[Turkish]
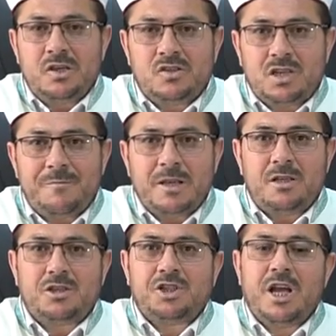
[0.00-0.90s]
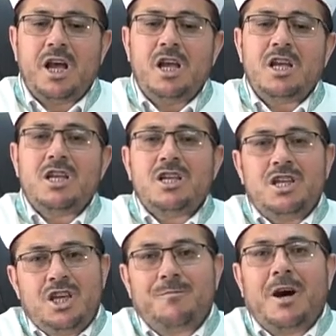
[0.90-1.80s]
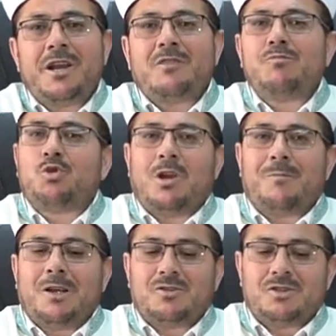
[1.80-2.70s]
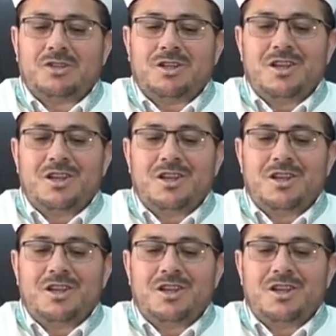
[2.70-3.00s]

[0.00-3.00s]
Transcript: istemedikçe iman etmiş olamaz.